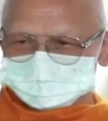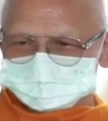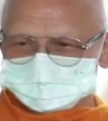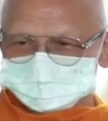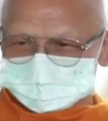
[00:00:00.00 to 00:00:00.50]

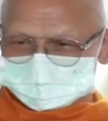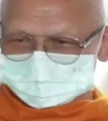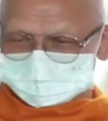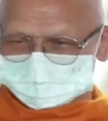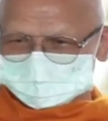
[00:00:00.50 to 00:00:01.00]
วักกะ
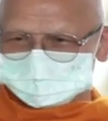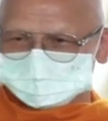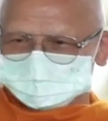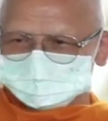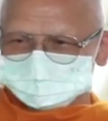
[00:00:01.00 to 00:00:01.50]
ลิ
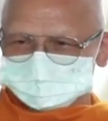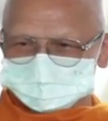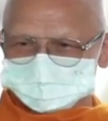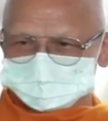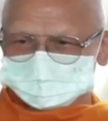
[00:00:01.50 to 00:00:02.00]
มานั่ง
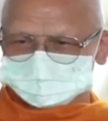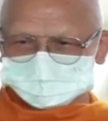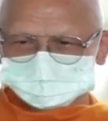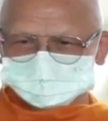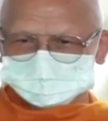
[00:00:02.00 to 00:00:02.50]
ชม
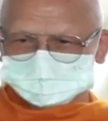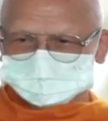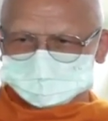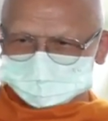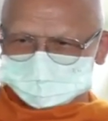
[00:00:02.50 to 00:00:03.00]
ส
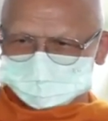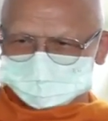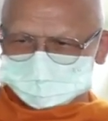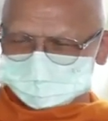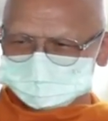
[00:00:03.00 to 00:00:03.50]
ง่า
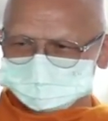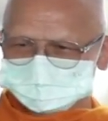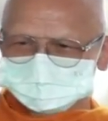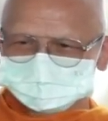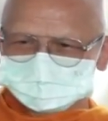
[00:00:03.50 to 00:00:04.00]
งาม
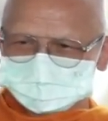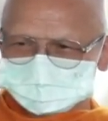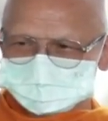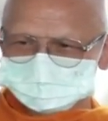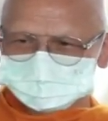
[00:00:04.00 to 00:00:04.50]
ร่างกาย
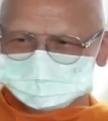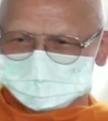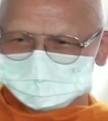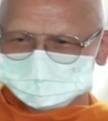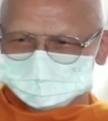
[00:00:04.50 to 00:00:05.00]
พระเจ้า
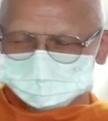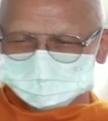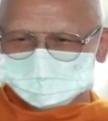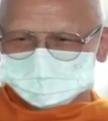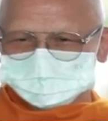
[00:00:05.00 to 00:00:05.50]

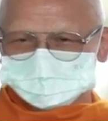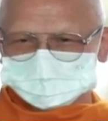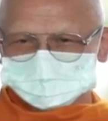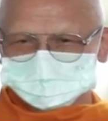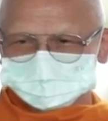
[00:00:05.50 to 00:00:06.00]
วักกะ
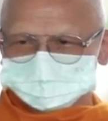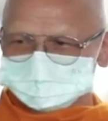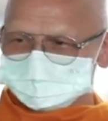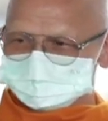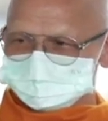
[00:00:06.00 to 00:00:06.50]
ลิเธออย่า
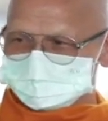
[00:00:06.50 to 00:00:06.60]
เสียเวลา